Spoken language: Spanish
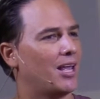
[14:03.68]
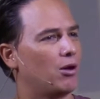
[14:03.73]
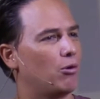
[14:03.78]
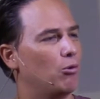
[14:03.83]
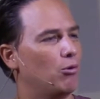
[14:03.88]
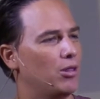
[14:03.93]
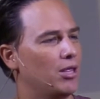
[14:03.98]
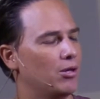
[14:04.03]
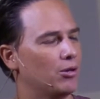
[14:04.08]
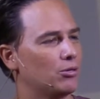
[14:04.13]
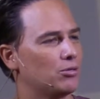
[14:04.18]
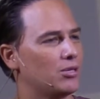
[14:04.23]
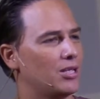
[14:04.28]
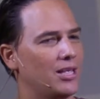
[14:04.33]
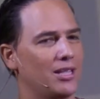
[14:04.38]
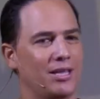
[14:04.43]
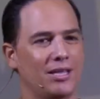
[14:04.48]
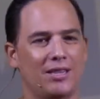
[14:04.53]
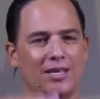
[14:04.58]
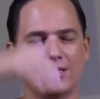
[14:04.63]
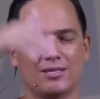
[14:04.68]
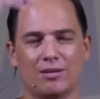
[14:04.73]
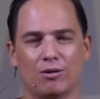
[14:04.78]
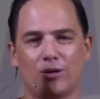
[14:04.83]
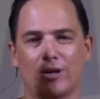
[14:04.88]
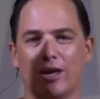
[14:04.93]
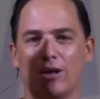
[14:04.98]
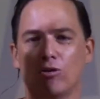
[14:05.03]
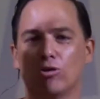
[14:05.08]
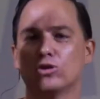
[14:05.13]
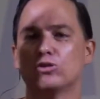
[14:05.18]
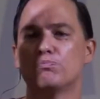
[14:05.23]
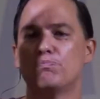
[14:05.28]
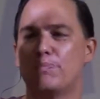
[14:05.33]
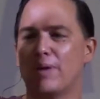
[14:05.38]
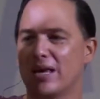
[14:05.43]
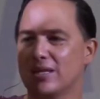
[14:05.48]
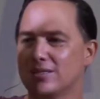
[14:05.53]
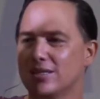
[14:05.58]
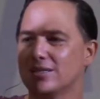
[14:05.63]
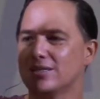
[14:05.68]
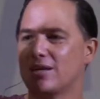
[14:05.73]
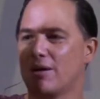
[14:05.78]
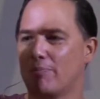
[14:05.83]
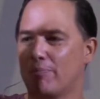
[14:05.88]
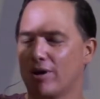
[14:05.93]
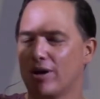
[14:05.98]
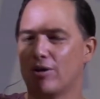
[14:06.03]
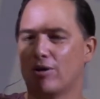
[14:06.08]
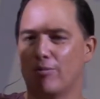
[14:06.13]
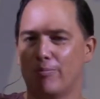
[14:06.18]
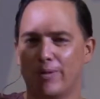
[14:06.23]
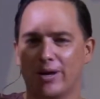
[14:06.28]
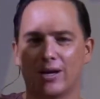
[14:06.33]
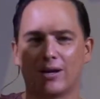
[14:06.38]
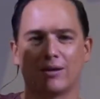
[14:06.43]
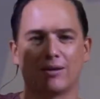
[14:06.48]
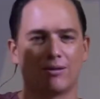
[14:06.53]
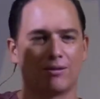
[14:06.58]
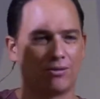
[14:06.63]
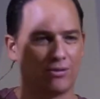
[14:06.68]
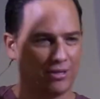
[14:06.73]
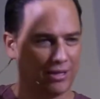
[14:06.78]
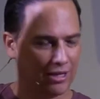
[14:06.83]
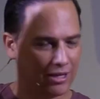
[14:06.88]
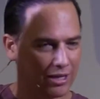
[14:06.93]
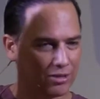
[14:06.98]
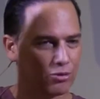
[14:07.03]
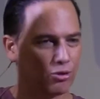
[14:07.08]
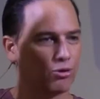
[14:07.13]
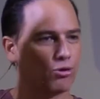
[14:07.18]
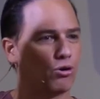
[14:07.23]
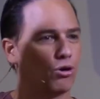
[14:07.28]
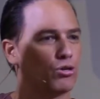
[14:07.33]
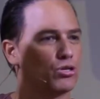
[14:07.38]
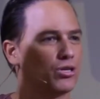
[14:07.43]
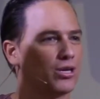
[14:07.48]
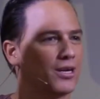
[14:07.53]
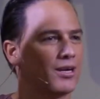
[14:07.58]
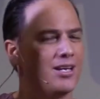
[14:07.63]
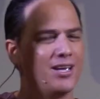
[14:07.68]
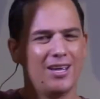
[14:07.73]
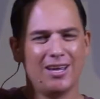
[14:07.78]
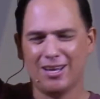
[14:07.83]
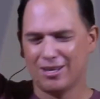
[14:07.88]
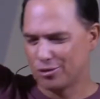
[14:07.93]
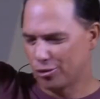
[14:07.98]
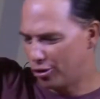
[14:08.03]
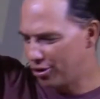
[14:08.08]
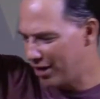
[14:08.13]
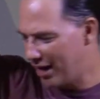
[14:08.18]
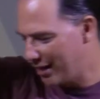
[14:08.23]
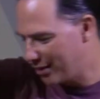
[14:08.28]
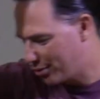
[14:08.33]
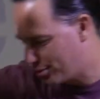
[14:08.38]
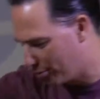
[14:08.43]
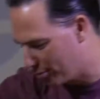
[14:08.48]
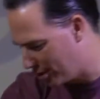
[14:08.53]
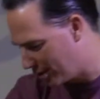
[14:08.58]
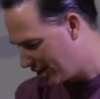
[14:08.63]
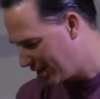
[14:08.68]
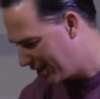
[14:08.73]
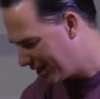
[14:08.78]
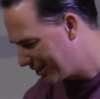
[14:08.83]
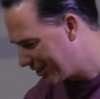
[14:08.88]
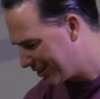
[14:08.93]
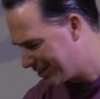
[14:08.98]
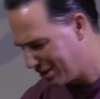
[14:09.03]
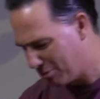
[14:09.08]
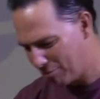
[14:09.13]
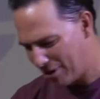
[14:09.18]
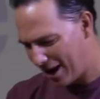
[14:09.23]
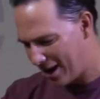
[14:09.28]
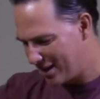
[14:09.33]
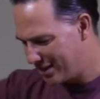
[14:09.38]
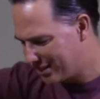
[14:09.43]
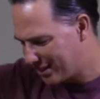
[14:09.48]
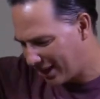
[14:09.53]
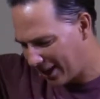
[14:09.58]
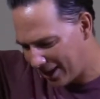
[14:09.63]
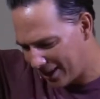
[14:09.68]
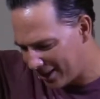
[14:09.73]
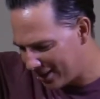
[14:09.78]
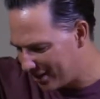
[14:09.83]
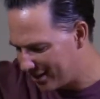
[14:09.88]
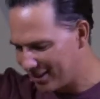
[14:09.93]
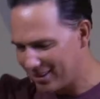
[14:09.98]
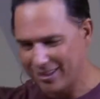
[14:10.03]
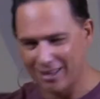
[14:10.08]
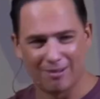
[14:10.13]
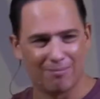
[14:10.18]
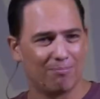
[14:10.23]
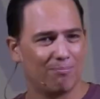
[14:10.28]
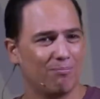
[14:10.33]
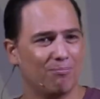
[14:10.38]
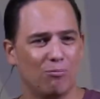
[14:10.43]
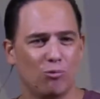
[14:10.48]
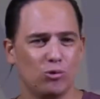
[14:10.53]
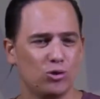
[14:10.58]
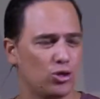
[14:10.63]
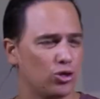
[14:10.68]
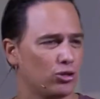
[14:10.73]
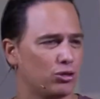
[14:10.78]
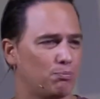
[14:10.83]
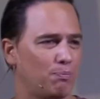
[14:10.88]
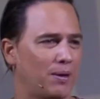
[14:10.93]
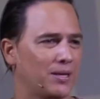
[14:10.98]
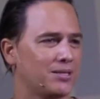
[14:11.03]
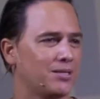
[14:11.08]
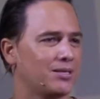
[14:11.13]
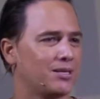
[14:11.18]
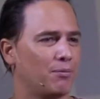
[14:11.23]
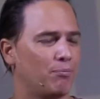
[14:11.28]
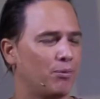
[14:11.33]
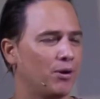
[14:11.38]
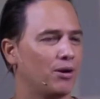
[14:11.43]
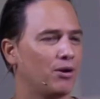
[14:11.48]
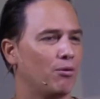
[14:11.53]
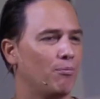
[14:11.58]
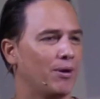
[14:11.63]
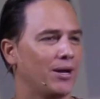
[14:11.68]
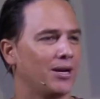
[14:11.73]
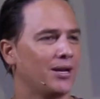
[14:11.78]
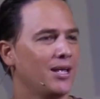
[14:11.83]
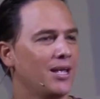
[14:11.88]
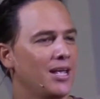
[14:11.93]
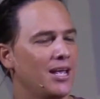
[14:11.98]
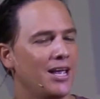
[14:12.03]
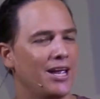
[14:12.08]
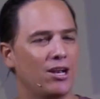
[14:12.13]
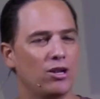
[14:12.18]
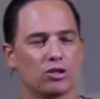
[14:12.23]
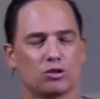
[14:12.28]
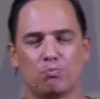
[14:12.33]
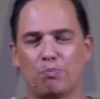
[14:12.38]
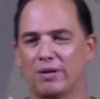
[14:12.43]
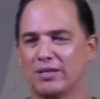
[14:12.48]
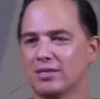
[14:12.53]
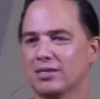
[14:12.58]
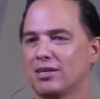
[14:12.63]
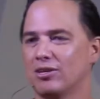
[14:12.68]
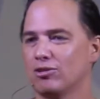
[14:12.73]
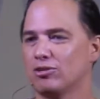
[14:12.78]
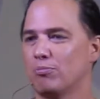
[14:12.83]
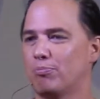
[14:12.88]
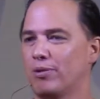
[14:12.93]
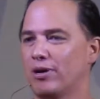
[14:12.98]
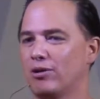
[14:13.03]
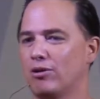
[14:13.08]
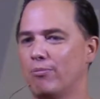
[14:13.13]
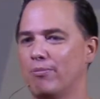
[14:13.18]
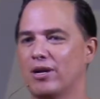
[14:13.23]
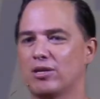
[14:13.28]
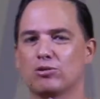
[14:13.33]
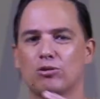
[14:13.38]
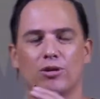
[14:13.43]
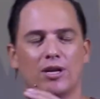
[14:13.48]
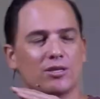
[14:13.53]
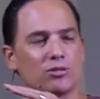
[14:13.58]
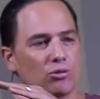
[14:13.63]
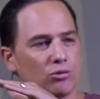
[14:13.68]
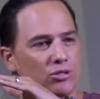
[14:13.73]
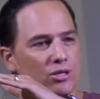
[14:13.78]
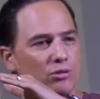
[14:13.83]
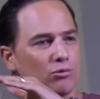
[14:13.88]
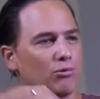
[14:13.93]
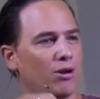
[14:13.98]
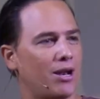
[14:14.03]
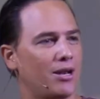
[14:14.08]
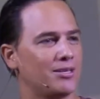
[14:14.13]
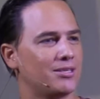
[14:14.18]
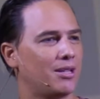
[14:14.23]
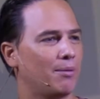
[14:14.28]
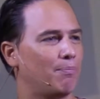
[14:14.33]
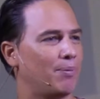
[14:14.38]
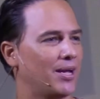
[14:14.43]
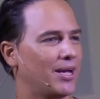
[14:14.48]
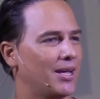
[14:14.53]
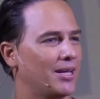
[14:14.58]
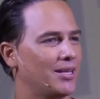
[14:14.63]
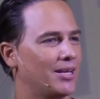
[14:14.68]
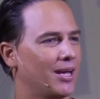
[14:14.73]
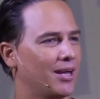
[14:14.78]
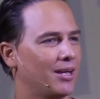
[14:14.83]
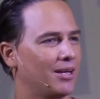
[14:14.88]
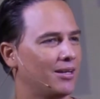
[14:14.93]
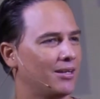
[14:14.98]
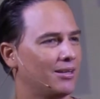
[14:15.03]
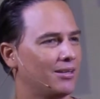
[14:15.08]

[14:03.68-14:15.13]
de judíos y dice, ok, los peces que puede comer y que son kosher son estos. Y tienes así una lista de muchos peces que pueden comer y los peces que no se pueden comer son estos. Y es una lista pequeña.